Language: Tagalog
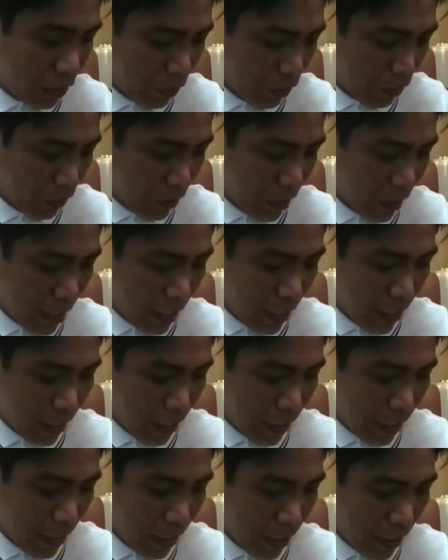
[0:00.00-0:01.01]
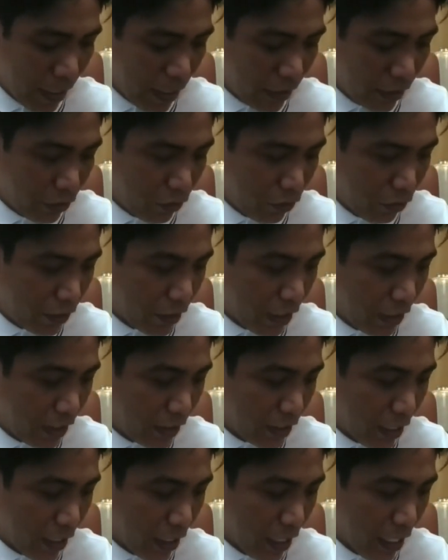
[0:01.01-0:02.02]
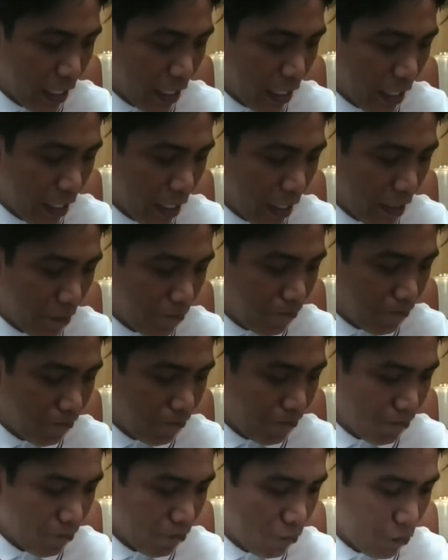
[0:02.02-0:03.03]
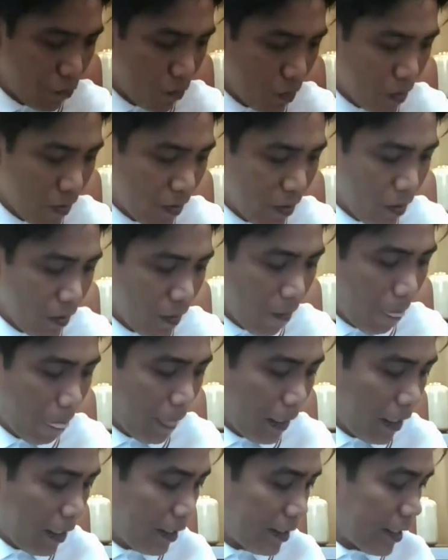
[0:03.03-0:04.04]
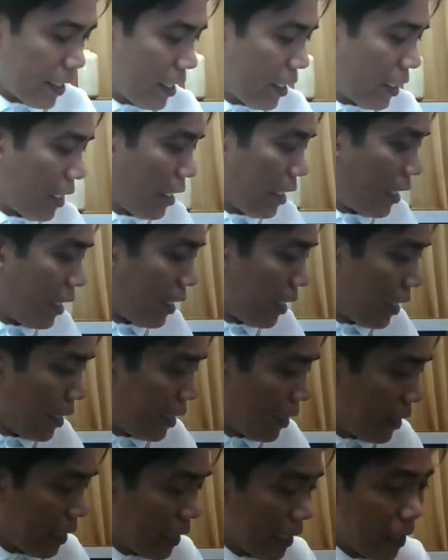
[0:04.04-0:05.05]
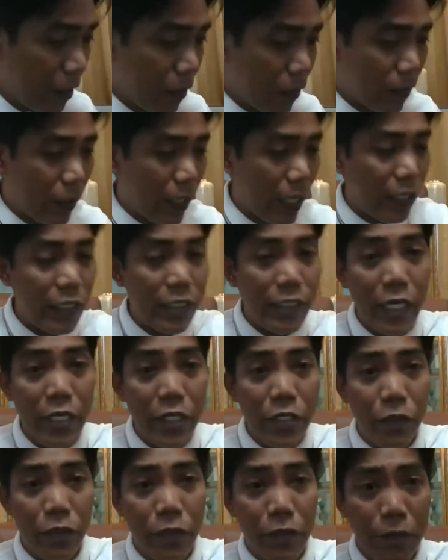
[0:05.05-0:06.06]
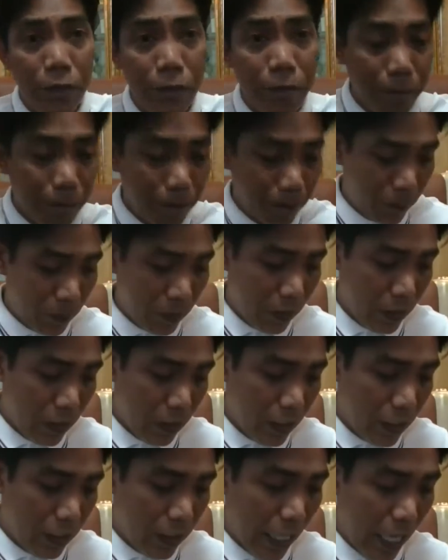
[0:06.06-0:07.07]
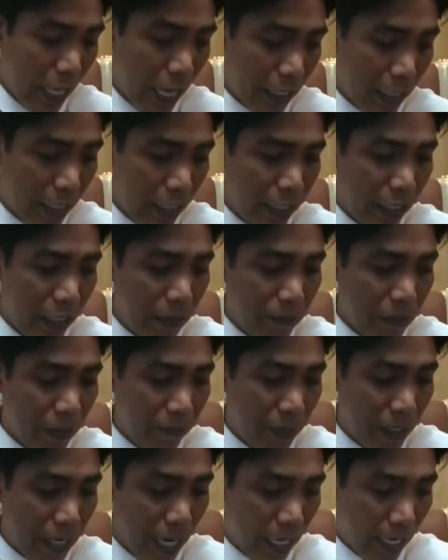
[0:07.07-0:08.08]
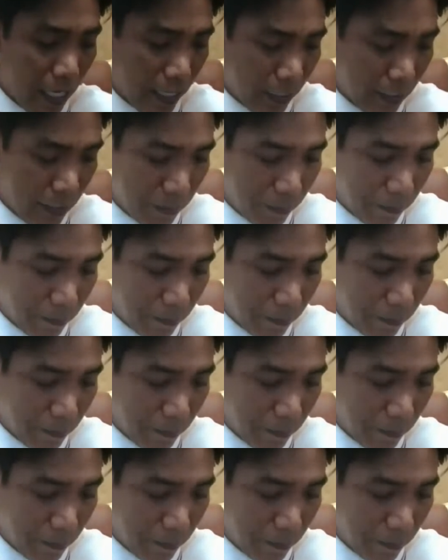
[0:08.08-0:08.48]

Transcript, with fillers: dito uh, in regards to sa isang uh, isang uh, organization na aking kinabibilangan.